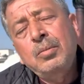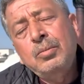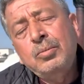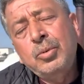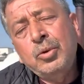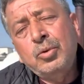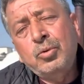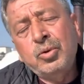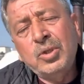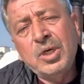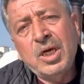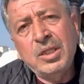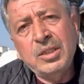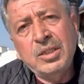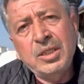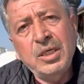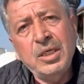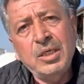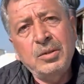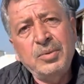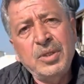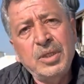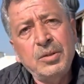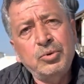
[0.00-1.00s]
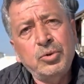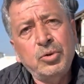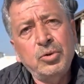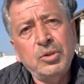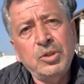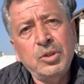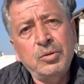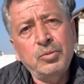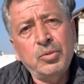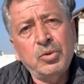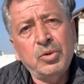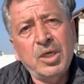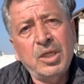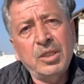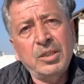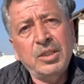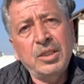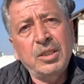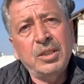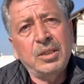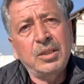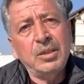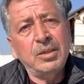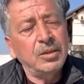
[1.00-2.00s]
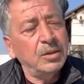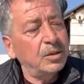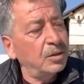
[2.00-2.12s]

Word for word: Bu kural değil. Benim söylediğim kural değil.